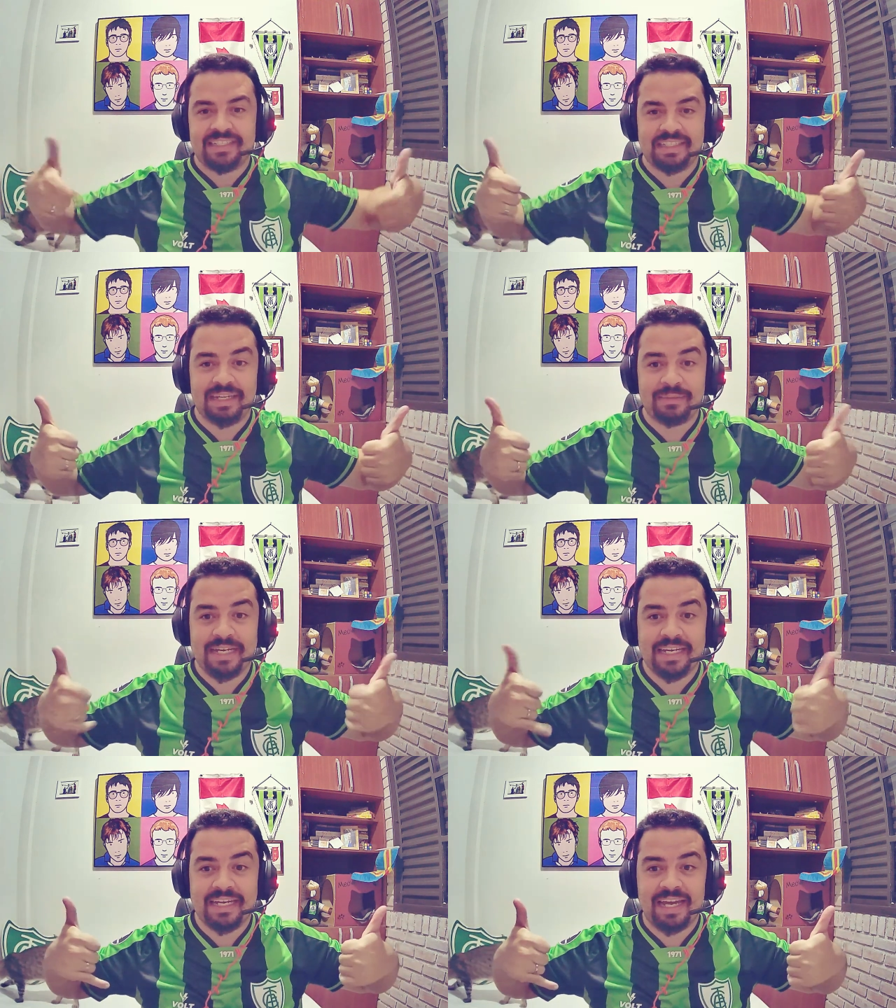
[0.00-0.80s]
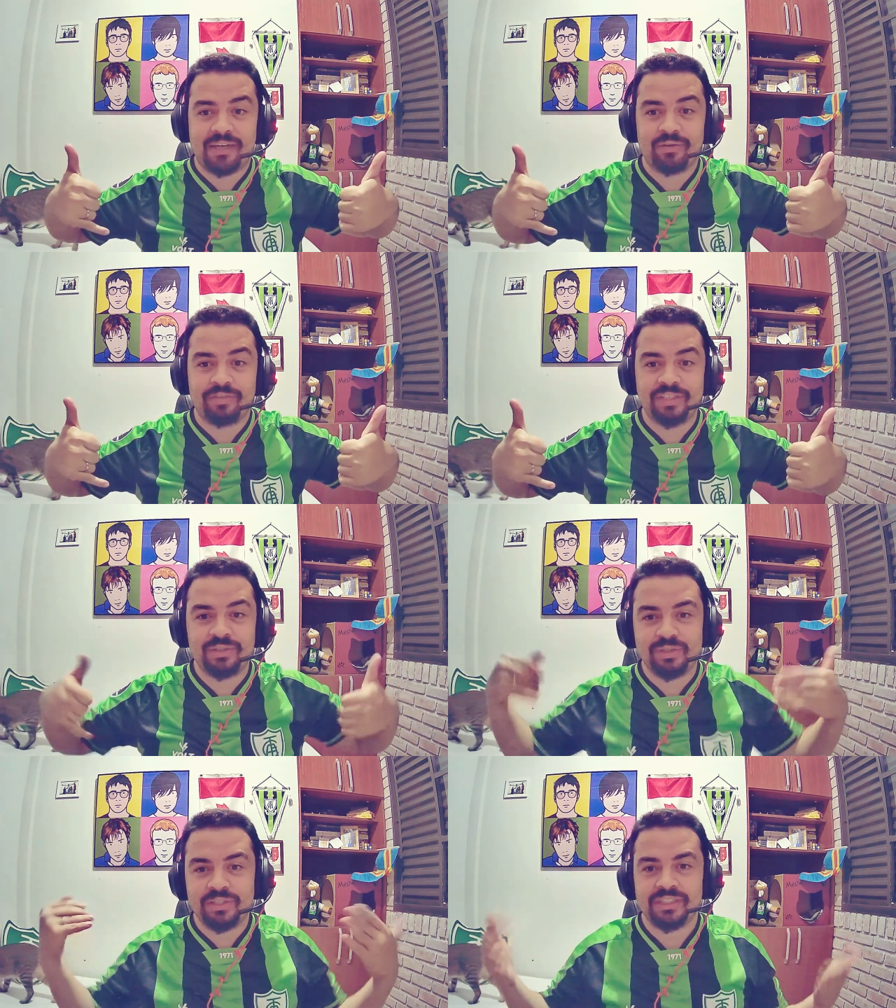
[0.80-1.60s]
Lembre de dar aquele like no vídeo,
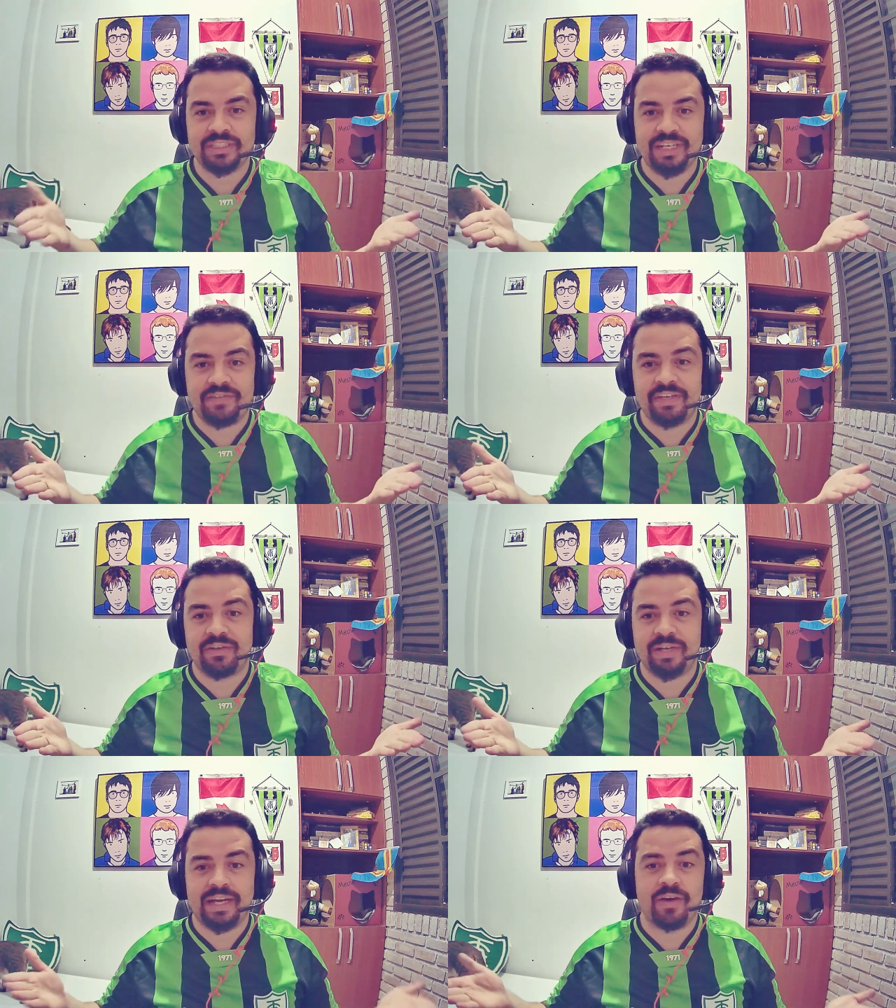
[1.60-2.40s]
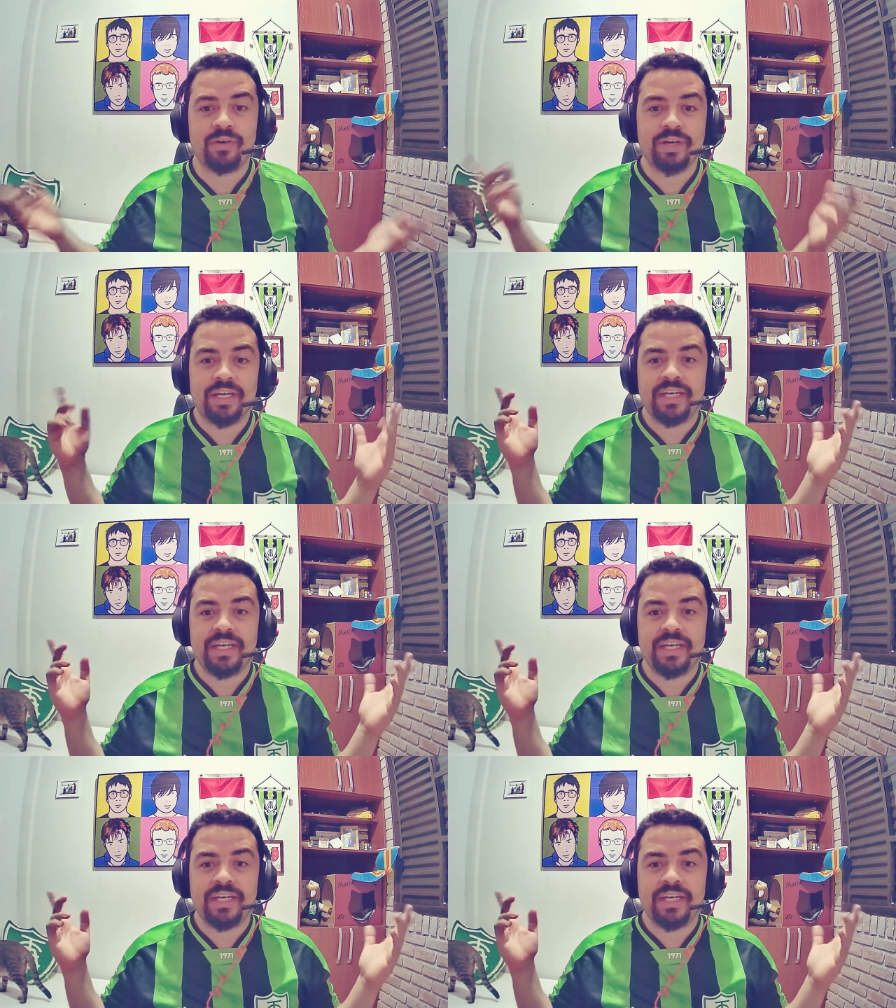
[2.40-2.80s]
se inscrever aqui no canal